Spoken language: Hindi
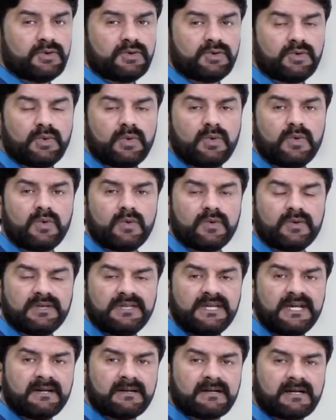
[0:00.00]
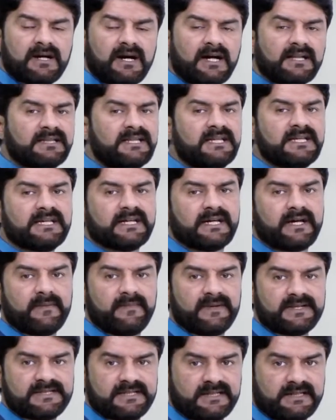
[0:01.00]
तो ये खाती क्या है
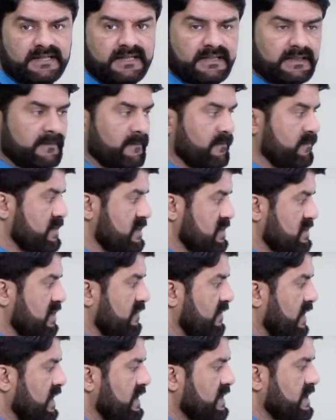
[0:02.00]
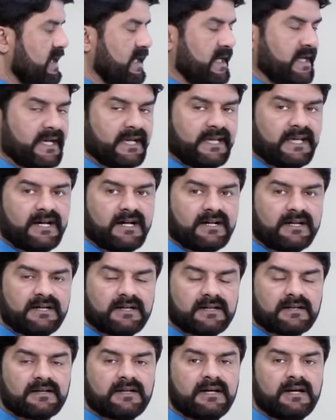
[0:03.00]
बेसिकली सवाल ये है कि
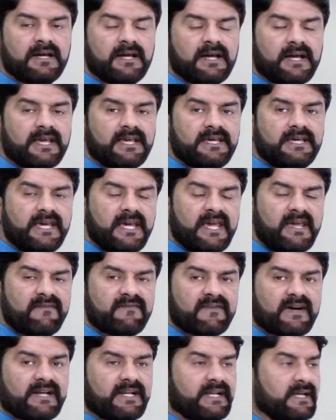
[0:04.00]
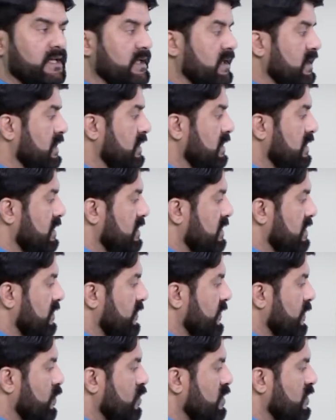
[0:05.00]
अगर ये वाली
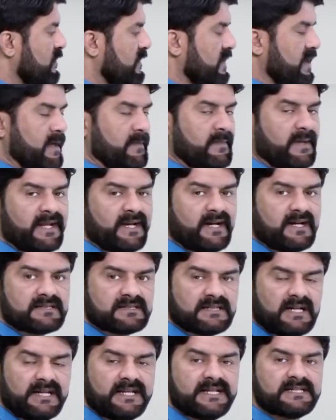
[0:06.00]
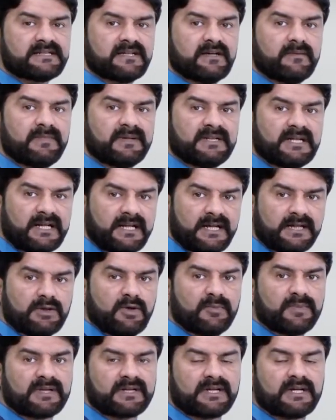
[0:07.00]
फ्रूट फ्लाई बड़ी आसानी से बनाना के
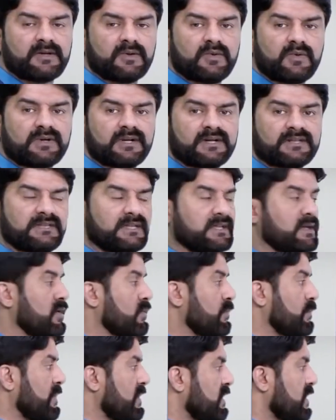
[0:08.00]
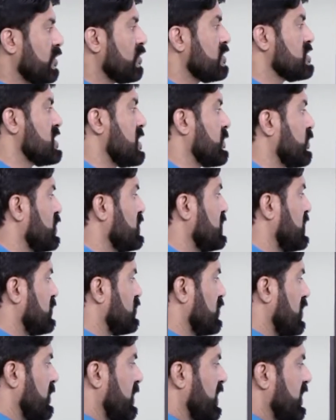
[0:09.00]
ऊपर आगे ग्रो करती है और पर्टिकुलरली आपको याद
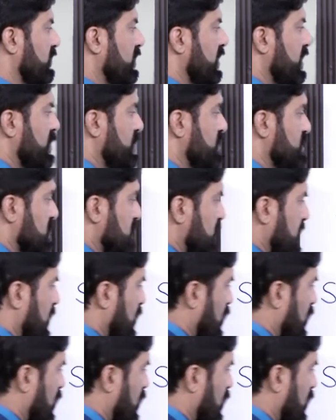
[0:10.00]
होगा मैंने वर्ड यूज़ किया है